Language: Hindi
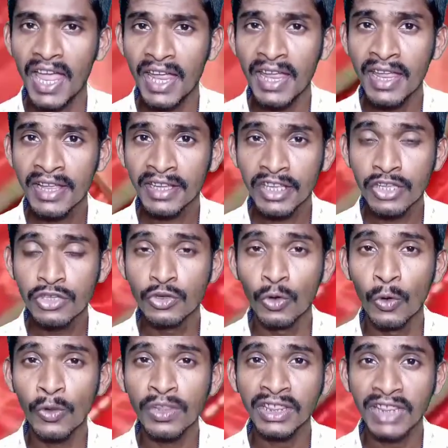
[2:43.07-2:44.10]
है कि
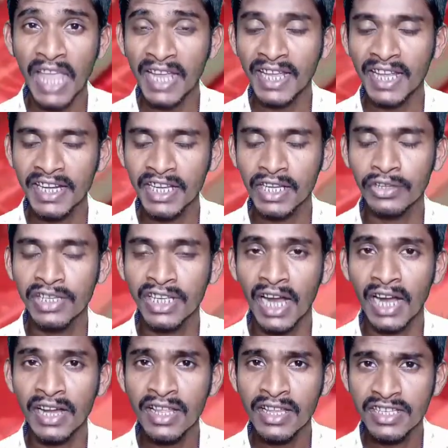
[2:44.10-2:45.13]
जोन तय करने के
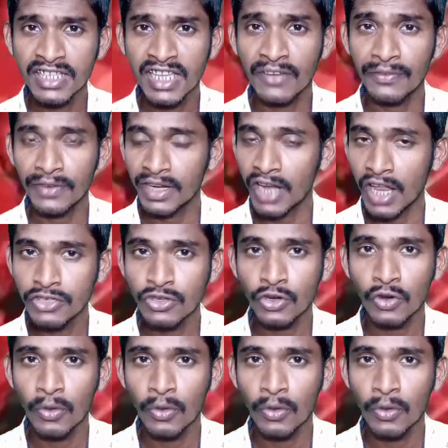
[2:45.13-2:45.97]
अधिकार सिर्फ राज्यों